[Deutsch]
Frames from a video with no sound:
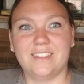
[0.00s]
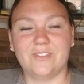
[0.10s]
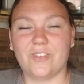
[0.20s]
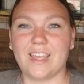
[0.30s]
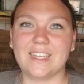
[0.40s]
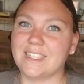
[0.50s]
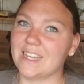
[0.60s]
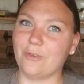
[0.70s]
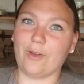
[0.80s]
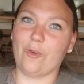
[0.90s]
wäre ich
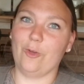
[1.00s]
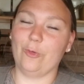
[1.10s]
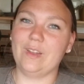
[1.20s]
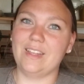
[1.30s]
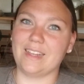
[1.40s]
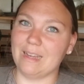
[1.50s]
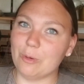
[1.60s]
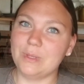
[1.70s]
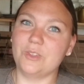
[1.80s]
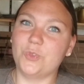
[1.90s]
da Verkäuferin, ich
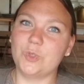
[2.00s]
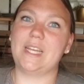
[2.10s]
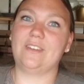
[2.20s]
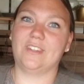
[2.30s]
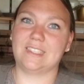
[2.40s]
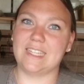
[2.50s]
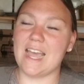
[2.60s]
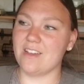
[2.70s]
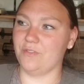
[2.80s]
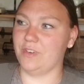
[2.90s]
glaube, ich würde etwas
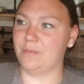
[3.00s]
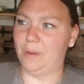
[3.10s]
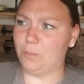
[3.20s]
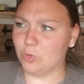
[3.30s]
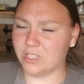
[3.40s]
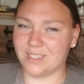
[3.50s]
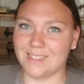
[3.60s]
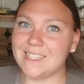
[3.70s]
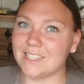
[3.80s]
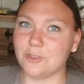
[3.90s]
sagen, weil man muss es
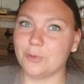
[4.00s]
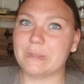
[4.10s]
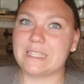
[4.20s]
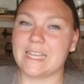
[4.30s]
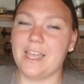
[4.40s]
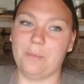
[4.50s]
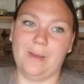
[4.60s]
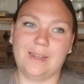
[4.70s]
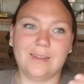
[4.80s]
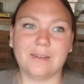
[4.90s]
nicht übertreiben.
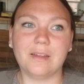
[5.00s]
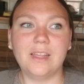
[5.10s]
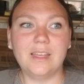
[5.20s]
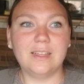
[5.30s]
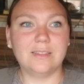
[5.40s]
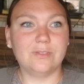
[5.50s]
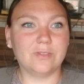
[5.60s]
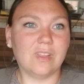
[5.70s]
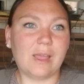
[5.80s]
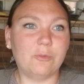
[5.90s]
Andere
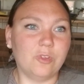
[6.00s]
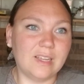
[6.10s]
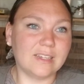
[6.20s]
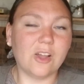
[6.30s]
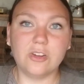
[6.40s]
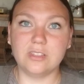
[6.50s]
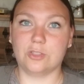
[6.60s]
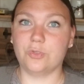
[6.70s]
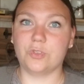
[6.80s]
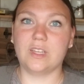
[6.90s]
haben vielleicht auch nicht
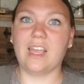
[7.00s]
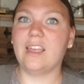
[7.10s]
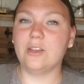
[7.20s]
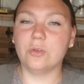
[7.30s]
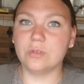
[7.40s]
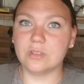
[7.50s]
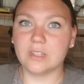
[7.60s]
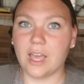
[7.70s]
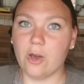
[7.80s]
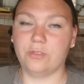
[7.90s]
so viel Geld und
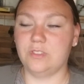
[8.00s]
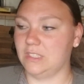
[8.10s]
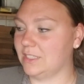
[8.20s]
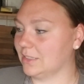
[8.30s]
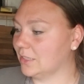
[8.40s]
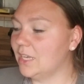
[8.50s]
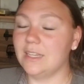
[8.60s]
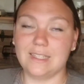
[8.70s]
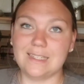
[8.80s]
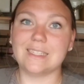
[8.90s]
kaufen sich das.
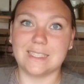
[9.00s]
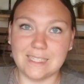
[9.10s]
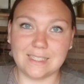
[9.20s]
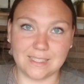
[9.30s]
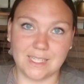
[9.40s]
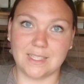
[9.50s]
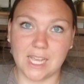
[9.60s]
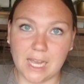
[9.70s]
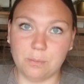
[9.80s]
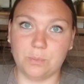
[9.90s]
Nicht, dass ich das jetzt
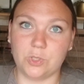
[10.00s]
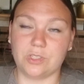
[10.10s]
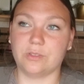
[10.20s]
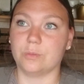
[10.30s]
haben möchte,